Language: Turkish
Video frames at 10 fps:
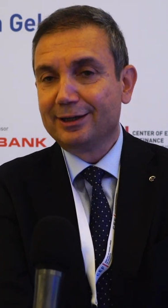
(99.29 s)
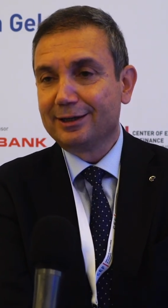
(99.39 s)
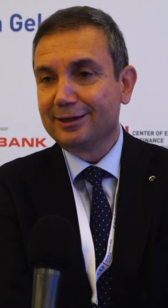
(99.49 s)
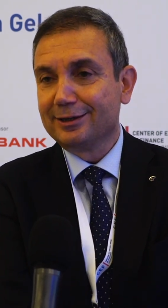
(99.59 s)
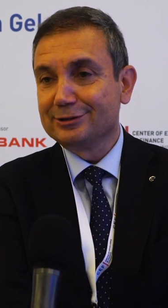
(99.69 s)

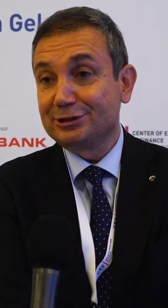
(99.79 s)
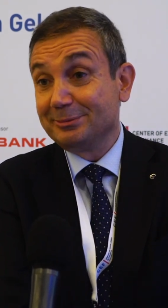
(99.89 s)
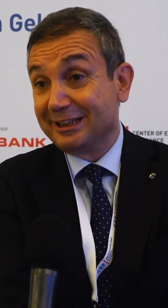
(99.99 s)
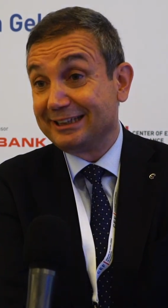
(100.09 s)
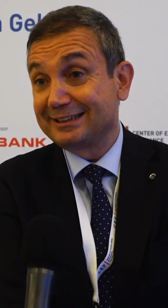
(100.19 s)
Ee,
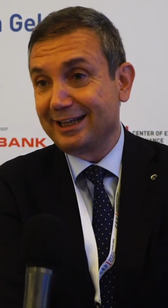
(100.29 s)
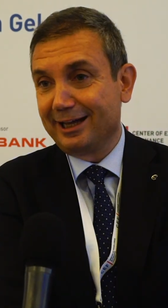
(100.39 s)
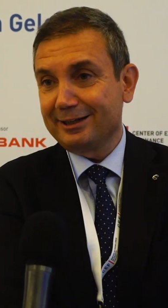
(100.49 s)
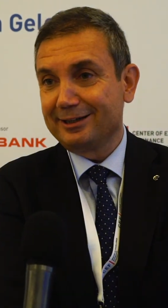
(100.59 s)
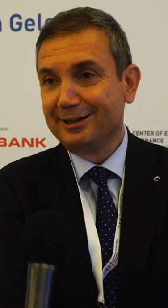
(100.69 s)
şimdi
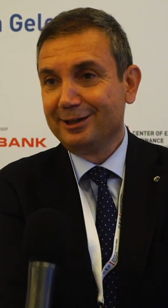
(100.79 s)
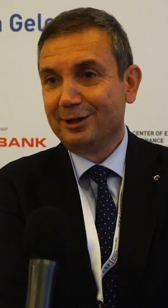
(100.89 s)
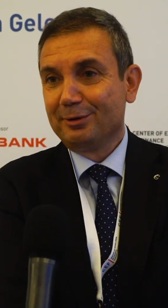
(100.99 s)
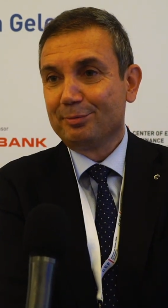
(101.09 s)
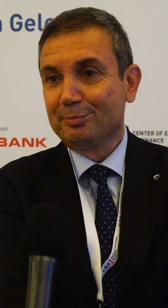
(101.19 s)
riskler
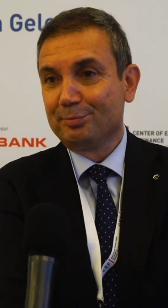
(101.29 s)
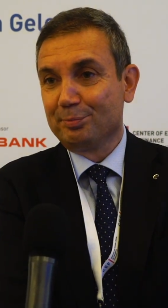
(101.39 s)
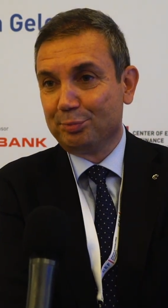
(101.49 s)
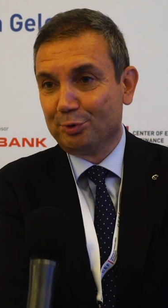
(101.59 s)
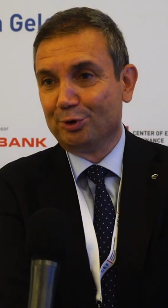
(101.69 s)

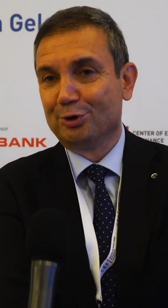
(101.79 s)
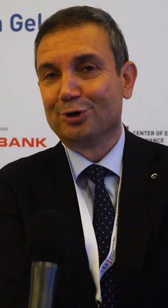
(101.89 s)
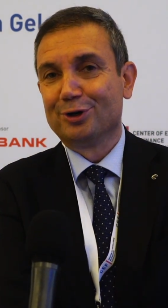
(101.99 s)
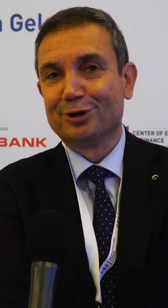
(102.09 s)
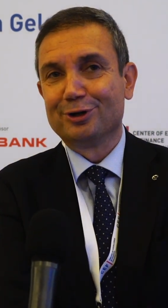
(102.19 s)
bu
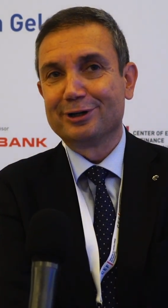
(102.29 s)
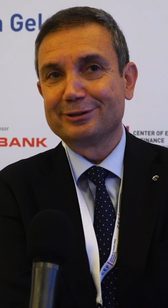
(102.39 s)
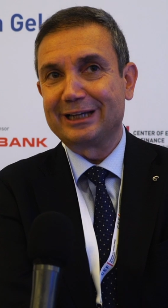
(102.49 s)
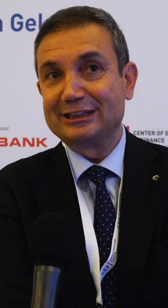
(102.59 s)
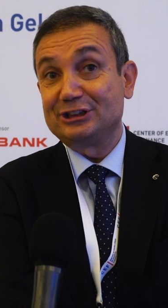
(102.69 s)
e,
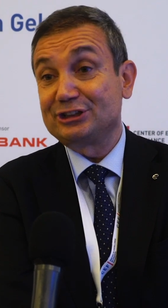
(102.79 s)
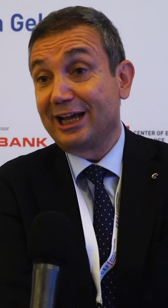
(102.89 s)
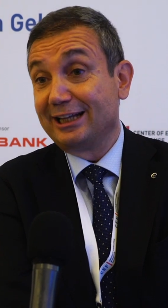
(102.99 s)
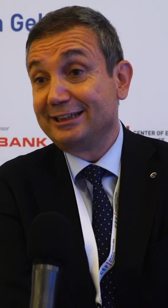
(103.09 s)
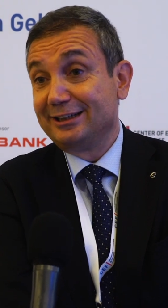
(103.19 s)

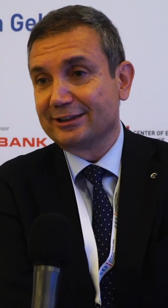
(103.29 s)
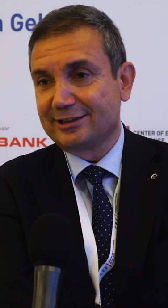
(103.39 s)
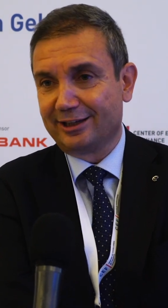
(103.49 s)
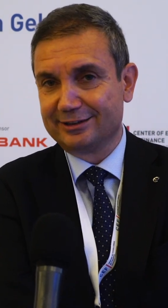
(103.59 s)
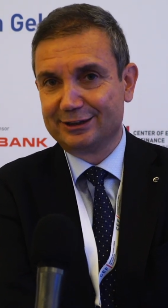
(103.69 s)
geçişkenliğin
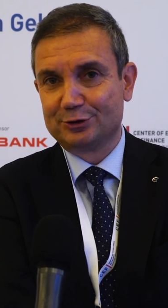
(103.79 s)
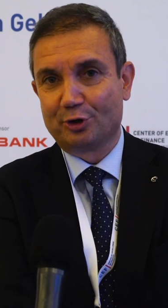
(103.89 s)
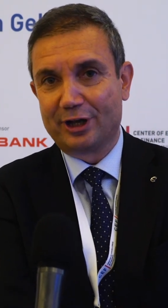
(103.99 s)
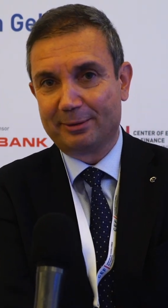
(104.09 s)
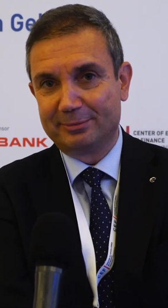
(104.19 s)
azaldığı
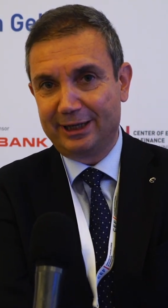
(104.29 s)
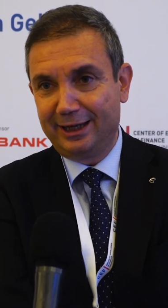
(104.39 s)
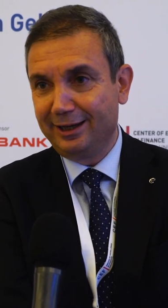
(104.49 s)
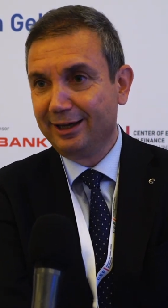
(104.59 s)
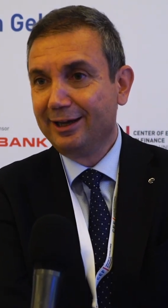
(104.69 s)

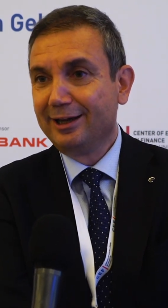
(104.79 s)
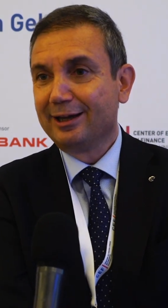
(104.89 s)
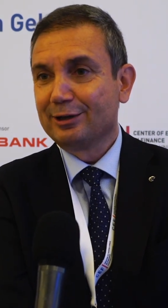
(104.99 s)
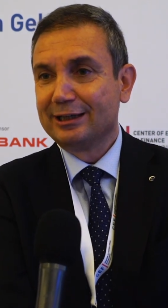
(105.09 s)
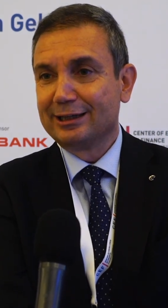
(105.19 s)
dönemde
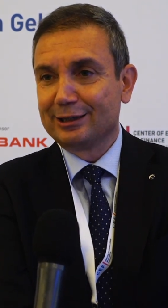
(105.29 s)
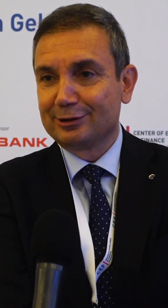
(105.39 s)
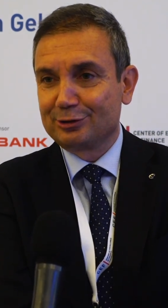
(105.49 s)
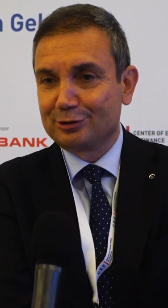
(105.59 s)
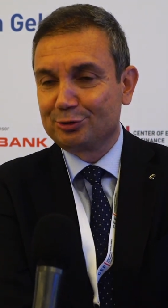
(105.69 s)
e,
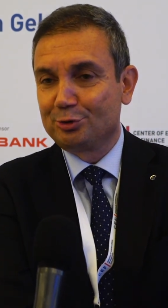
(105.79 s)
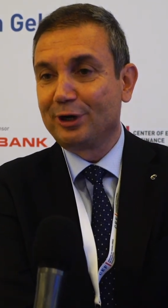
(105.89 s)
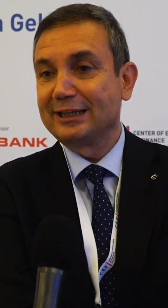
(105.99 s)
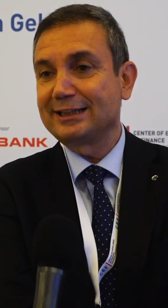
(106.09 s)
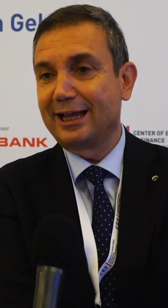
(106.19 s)

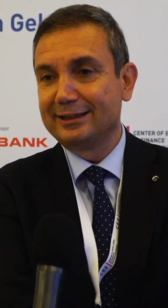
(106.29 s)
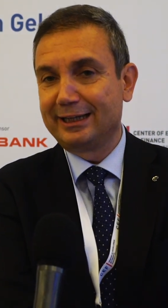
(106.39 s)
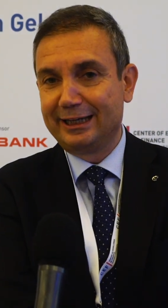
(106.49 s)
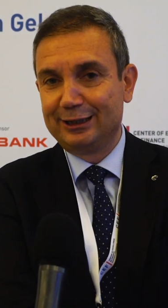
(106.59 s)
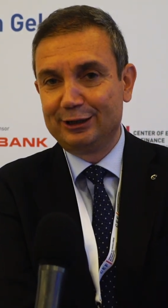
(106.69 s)
küresel
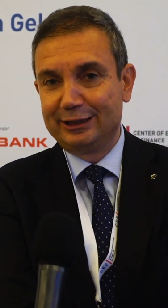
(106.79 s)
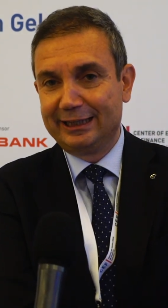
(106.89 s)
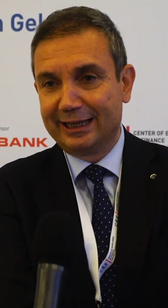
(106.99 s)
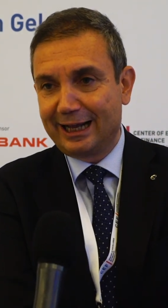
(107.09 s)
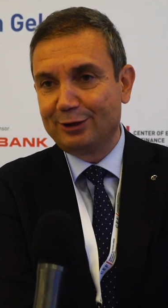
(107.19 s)
değil
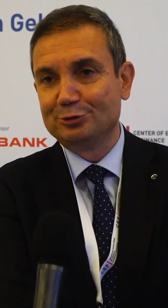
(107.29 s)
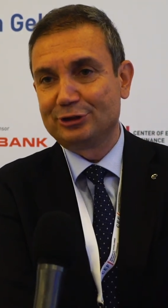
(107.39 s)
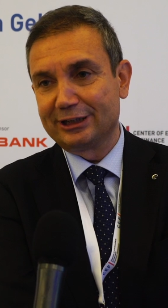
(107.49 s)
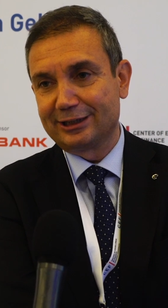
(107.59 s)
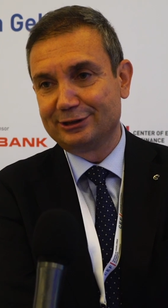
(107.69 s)
yerel
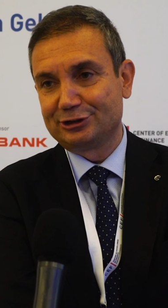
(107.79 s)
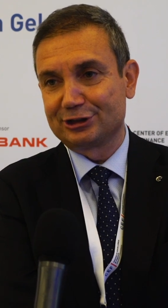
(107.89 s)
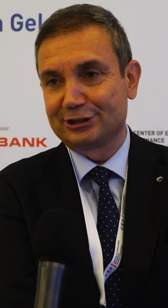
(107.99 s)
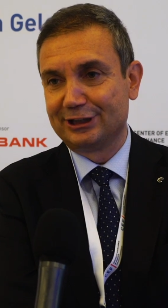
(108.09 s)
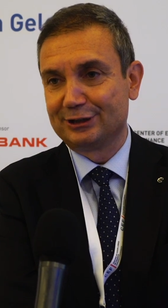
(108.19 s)
önceliklerin
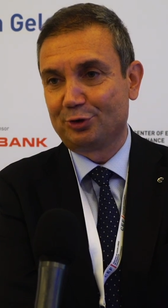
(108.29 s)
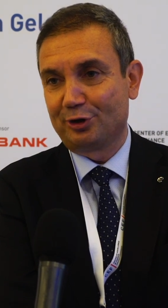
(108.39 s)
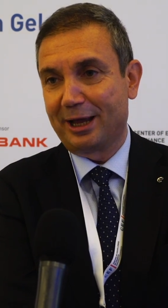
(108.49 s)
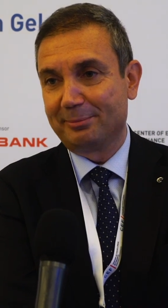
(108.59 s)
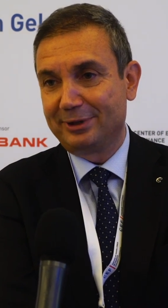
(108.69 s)
çıktığı
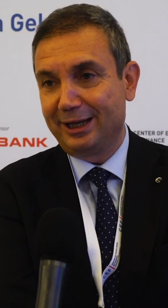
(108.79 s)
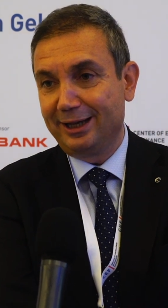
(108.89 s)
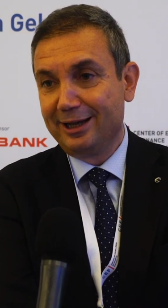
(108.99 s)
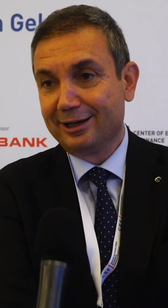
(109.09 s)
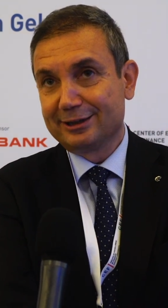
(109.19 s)

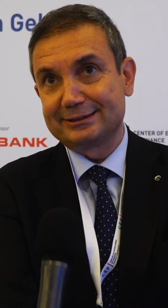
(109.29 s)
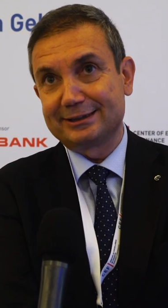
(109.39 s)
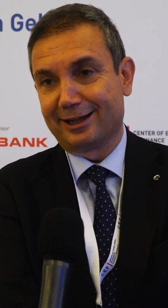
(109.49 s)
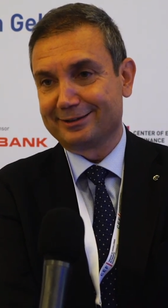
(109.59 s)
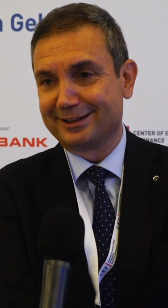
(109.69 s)
dönemde
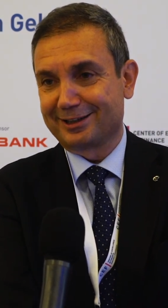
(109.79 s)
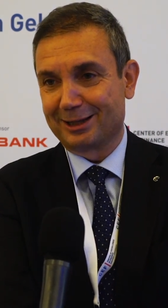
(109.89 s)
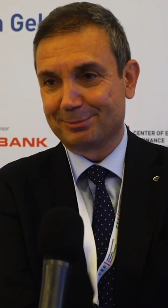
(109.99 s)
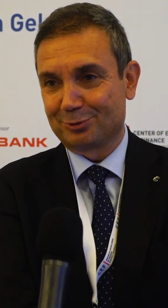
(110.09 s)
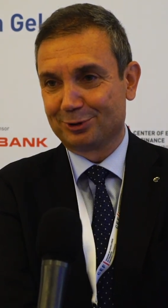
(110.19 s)
kısıt altında
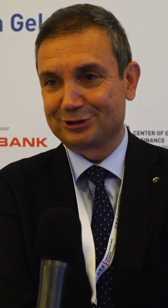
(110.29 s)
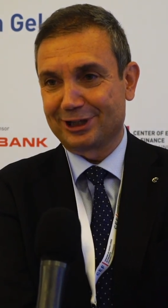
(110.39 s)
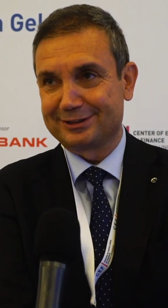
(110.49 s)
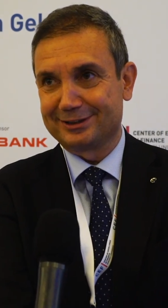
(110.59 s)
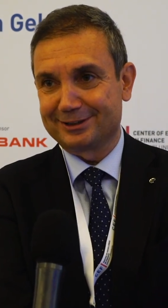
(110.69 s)
kalmak
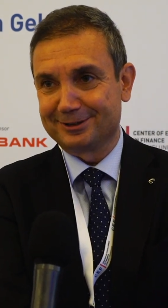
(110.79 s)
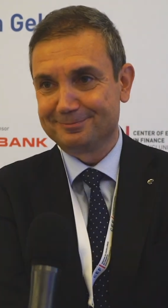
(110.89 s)
olacaktır.